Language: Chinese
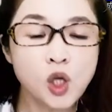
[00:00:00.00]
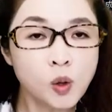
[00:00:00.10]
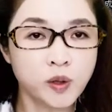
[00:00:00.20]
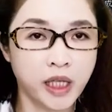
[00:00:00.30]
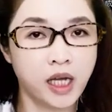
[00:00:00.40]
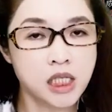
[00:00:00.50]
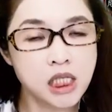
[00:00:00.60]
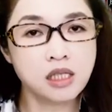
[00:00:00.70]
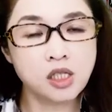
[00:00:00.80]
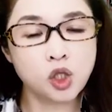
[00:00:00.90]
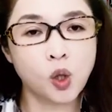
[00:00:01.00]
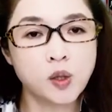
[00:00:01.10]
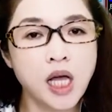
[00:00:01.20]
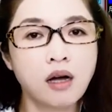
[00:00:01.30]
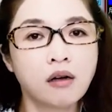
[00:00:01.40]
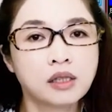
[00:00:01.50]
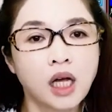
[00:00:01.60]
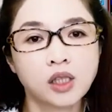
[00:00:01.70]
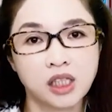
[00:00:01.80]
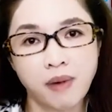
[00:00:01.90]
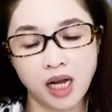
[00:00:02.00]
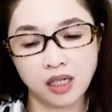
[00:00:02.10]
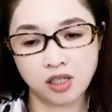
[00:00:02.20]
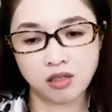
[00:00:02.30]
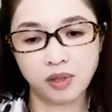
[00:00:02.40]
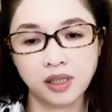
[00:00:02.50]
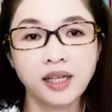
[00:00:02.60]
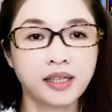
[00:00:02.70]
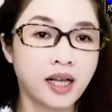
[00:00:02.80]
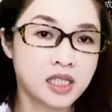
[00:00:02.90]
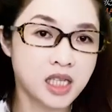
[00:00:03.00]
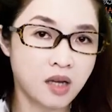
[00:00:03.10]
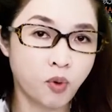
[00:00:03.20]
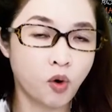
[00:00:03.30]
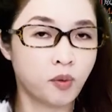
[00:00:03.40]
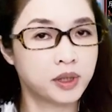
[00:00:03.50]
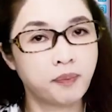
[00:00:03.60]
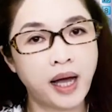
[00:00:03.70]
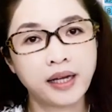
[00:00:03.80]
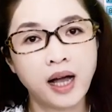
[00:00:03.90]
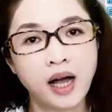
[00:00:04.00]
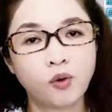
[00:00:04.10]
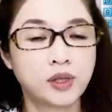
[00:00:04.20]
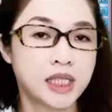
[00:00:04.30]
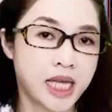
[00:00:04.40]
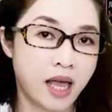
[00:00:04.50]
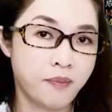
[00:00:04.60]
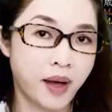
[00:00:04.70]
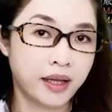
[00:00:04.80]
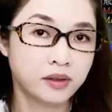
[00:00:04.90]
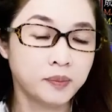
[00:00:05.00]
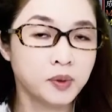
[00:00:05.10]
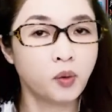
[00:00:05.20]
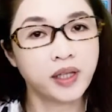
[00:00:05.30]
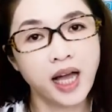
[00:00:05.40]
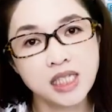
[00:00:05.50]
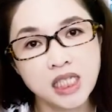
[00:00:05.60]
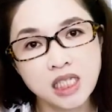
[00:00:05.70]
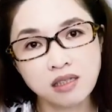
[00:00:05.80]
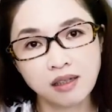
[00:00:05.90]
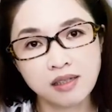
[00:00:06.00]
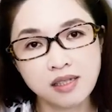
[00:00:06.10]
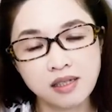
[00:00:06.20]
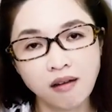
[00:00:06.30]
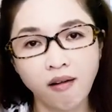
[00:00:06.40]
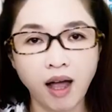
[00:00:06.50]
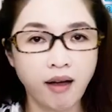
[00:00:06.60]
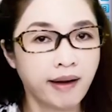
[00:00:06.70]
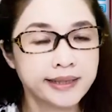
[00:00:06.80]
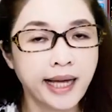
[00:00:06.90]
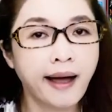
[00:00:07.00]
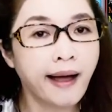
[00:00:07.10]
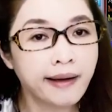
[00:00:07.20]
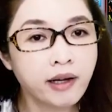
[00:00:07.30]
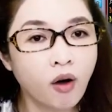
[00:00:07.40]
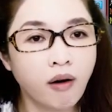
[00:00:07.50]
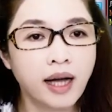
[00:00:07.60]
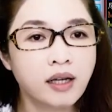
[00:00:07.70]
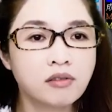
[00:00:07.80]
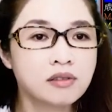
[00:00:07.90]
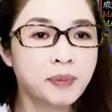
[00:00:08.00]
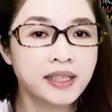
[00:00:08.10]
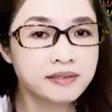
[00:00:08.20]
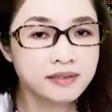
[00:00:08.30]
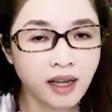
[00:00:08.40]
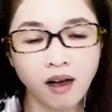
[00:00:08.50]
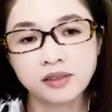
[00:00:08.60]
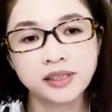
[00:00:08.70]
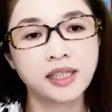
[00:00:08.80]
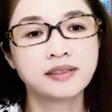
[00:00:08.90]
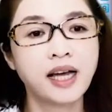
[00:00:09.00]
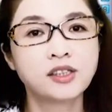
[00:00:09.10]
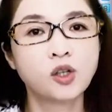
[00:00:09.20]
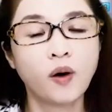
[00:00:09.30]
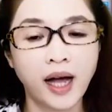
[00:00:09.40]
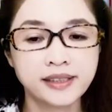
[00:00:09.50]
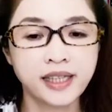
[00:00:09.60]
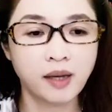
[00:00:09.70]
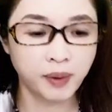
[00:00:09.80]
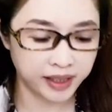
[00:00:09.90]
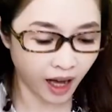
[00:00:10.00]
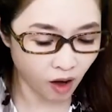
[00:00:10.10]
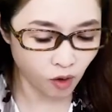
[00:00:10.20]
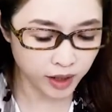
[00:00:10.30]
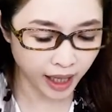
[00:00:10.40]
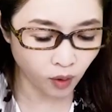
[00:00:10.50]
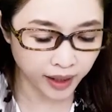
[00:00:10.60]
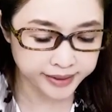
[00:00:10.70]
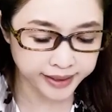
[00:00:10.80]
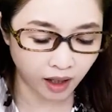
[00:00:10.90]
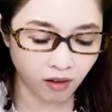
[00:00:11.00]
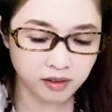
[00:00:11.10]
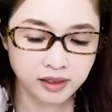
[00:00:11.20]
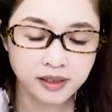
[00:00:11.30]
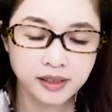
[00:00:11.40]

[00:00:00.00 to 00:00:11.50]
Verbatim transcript: 重点是你手上哈到底买了什么？那你看这一波我的板卡，我的载板，对不对？我的 IC 设计后，还有像安控，安控喷到现在都还在喷。好，我赶快讲哦，